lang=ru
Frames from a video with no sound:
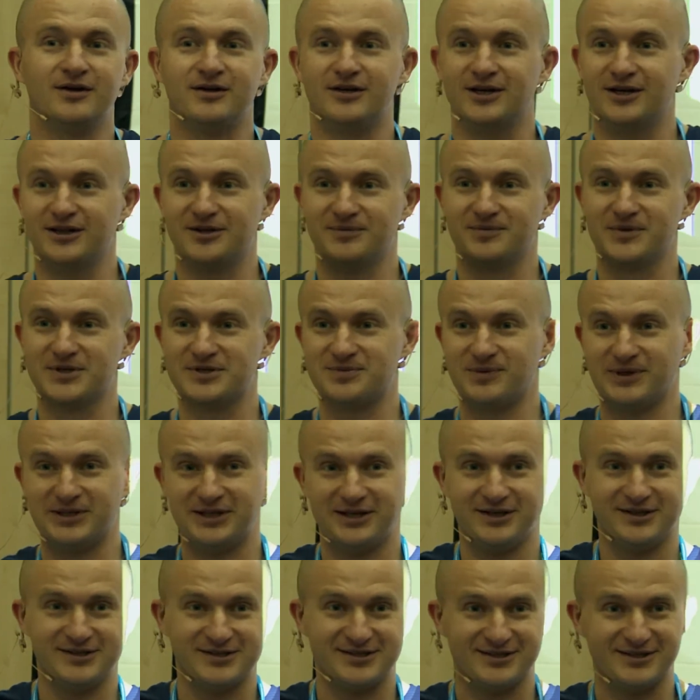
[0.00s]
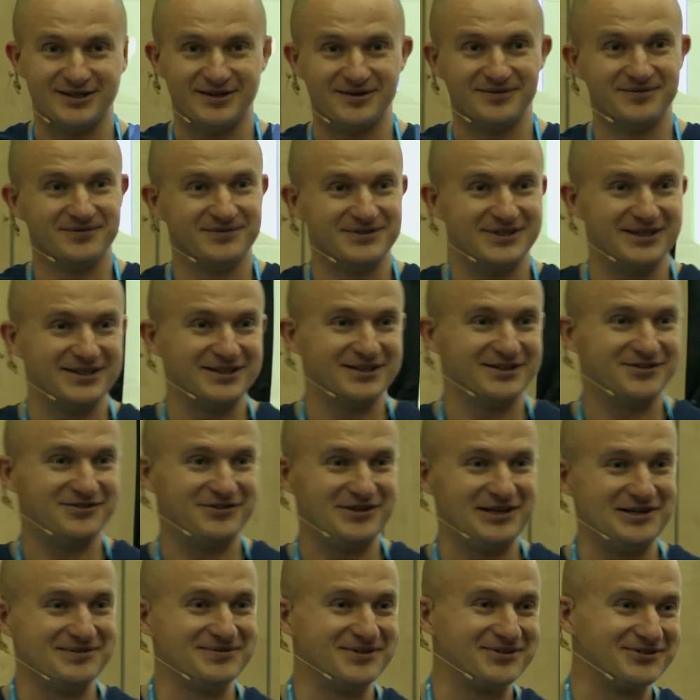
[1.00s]
Я там насмотрелся там всяких
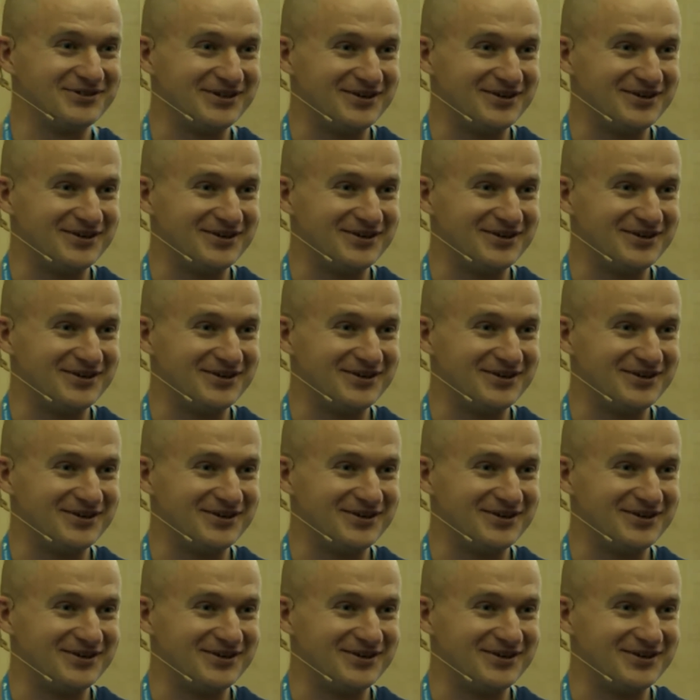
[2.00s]
фильмов,